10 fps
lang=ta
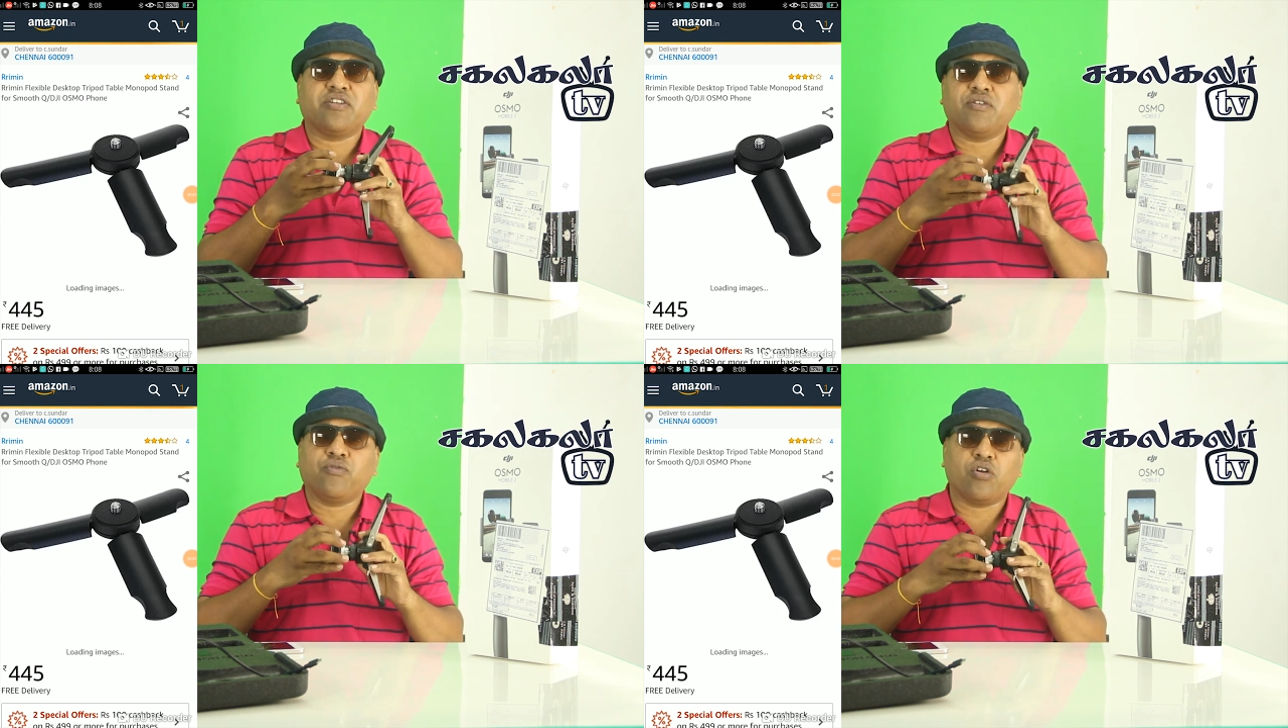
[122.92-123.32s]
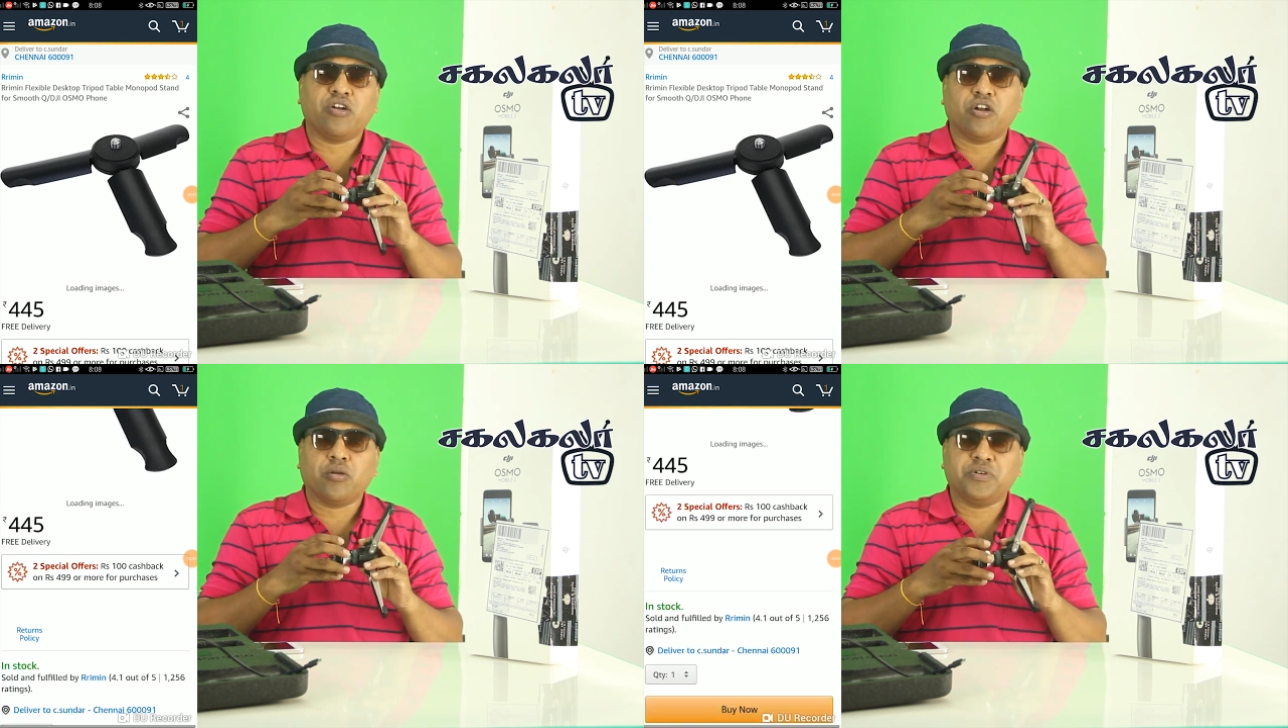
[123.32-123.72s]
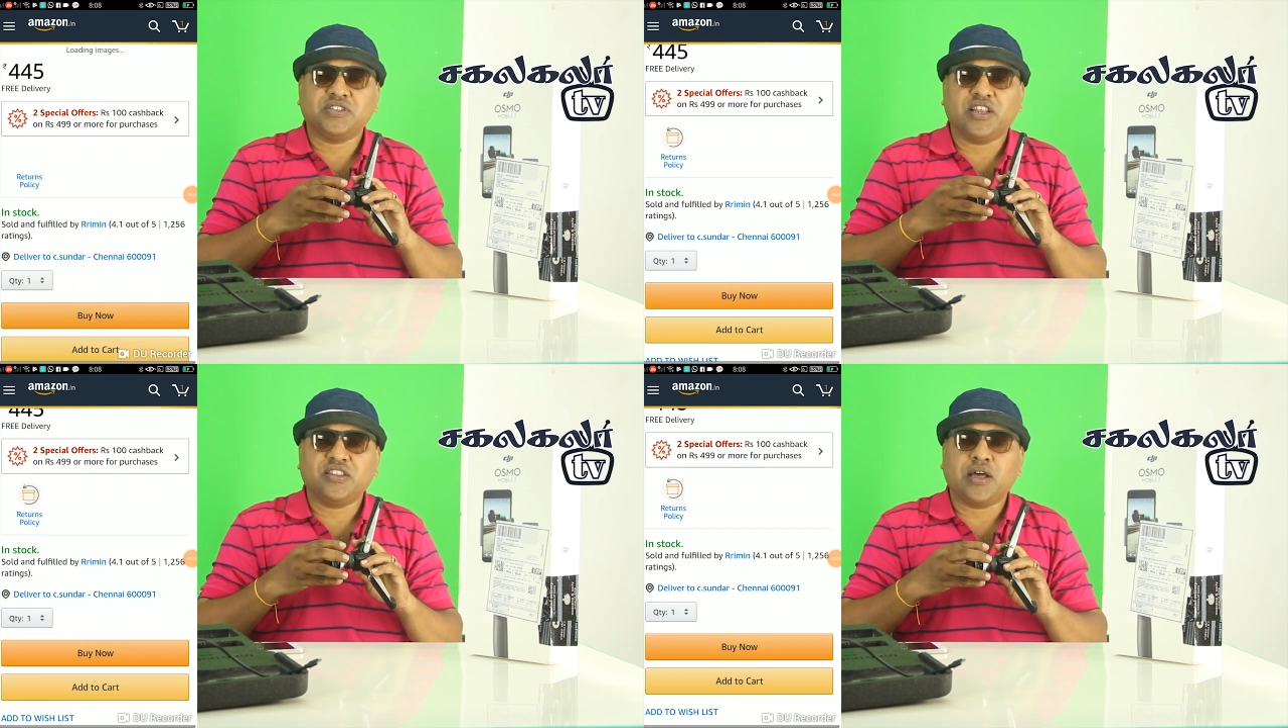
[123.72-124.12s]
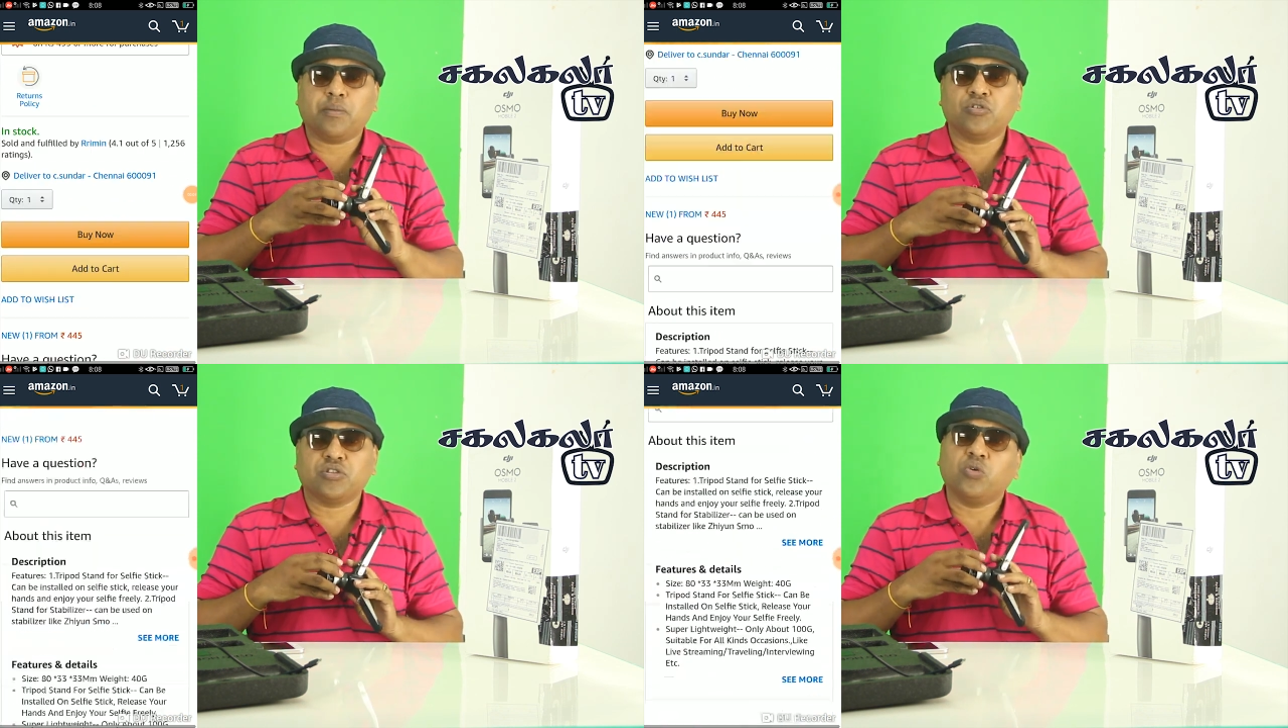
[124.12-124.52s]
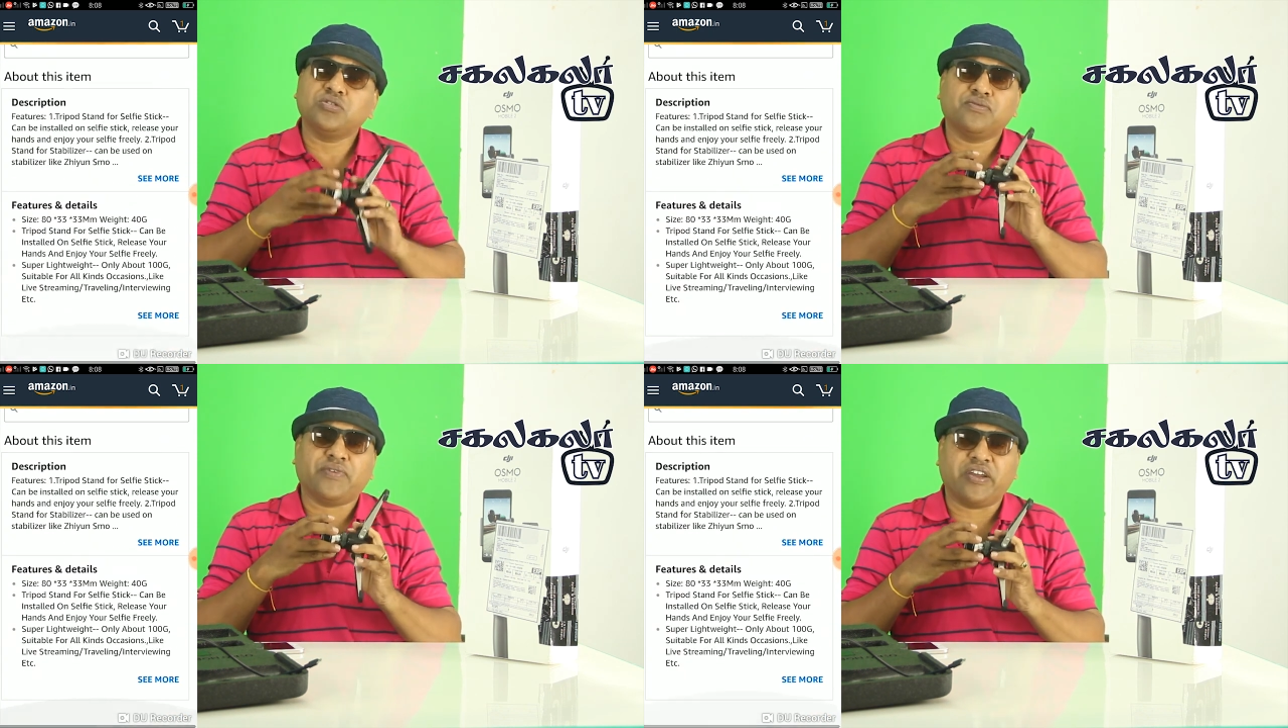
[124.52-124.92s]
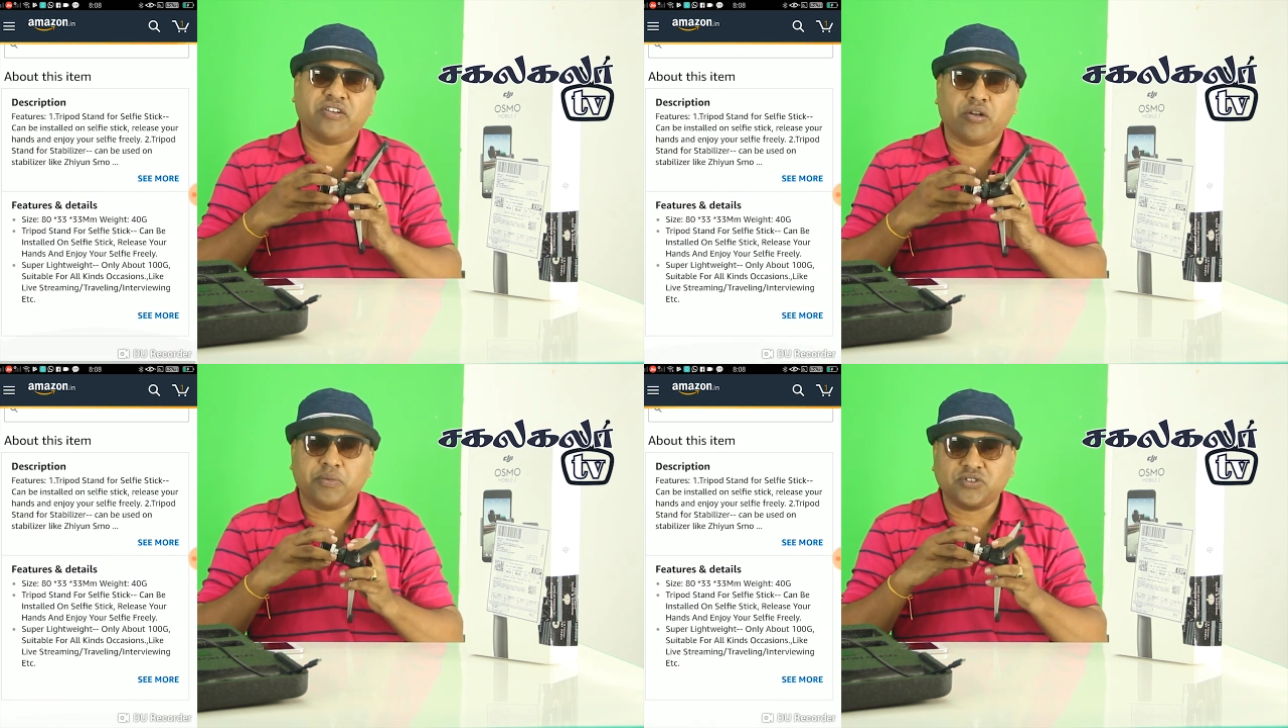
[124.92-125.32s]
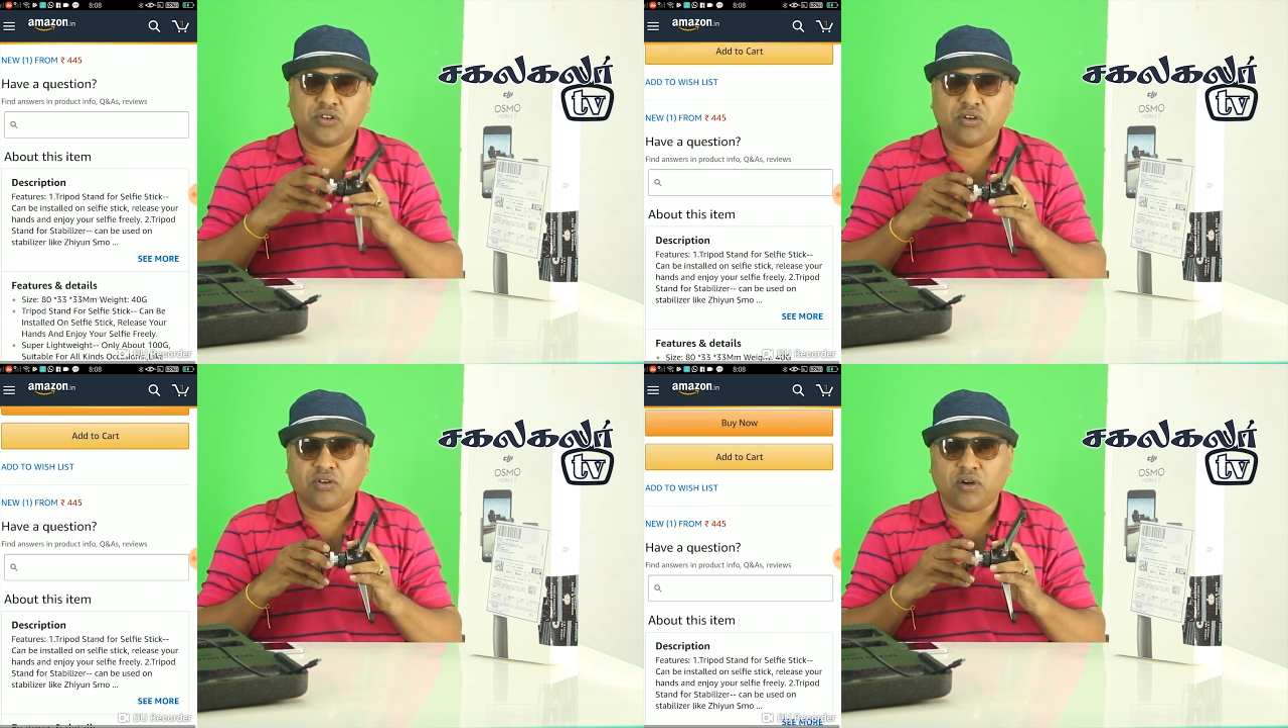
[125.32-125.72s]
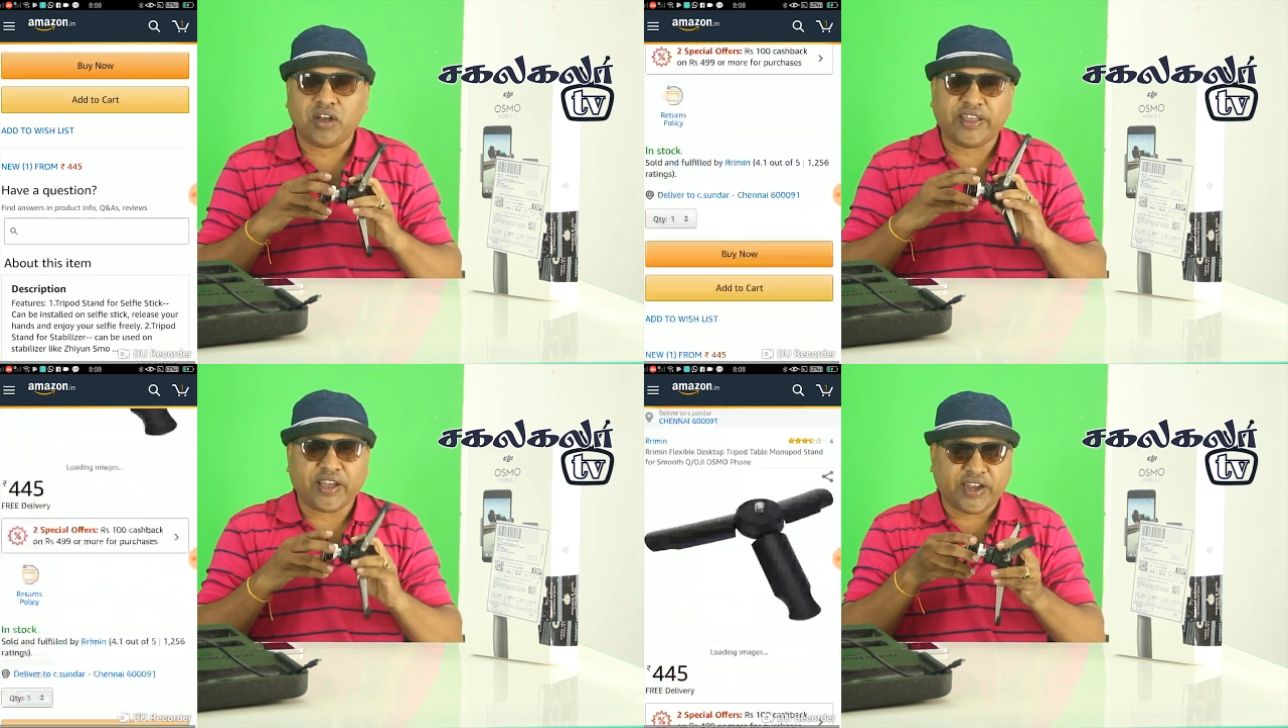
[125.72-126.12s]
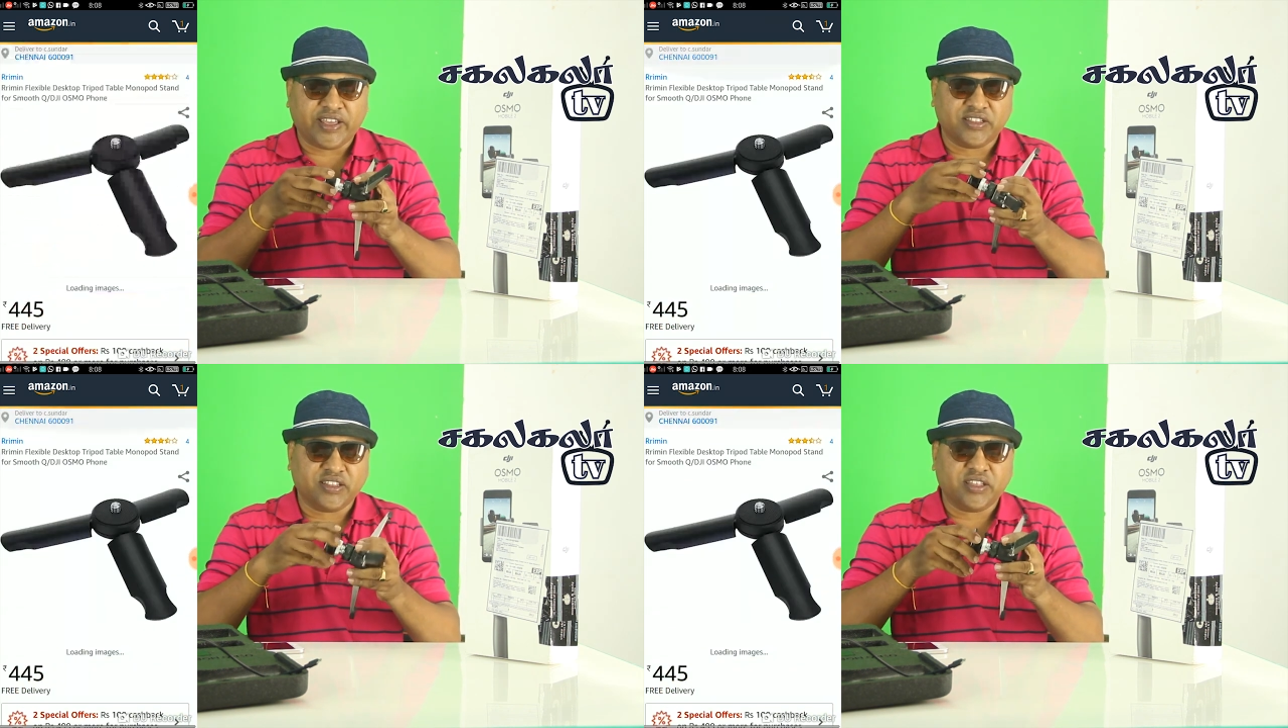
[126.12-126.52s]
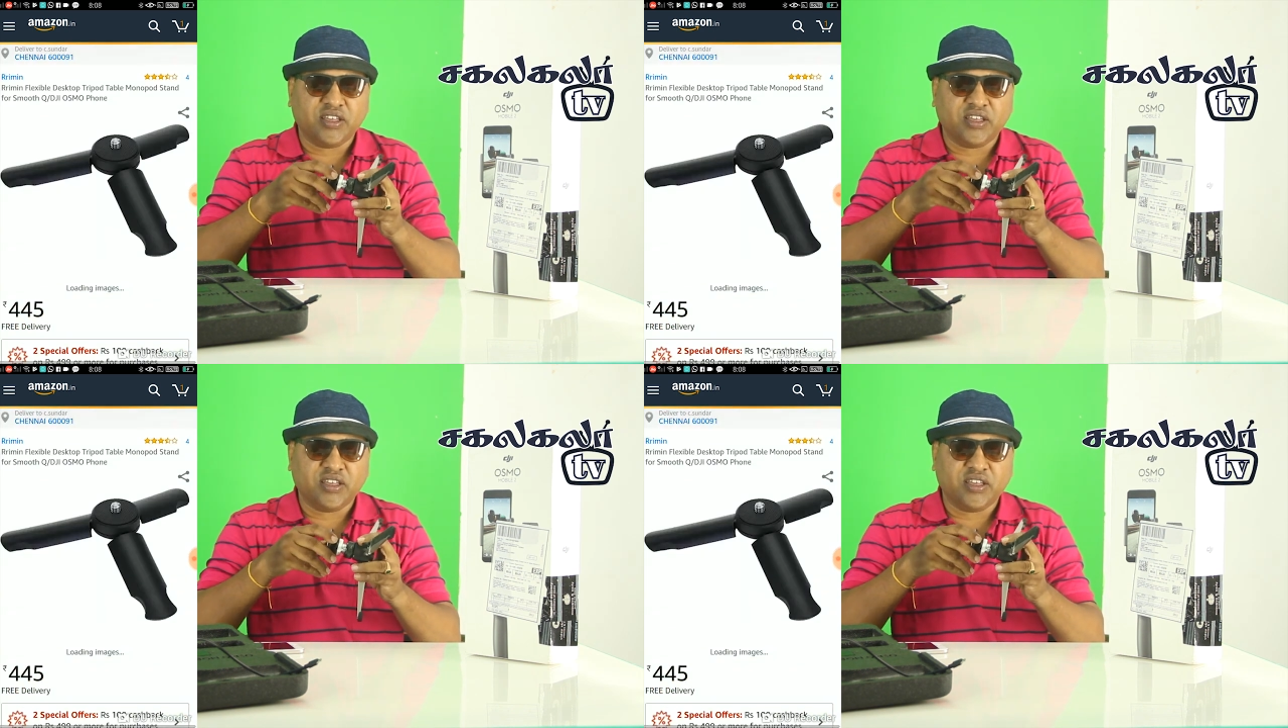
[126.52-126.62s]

ஹண்ட்ரட் ஃபோர் ஹண்ட்ரட் ருபீஸ்லேருந்து அப் டு தௌசண்ட் ஃபைவ் ஹண்ட்ரட் ருபீஸ் வரைக்கும் குவாலிட்டியாக கிடைக்குது இது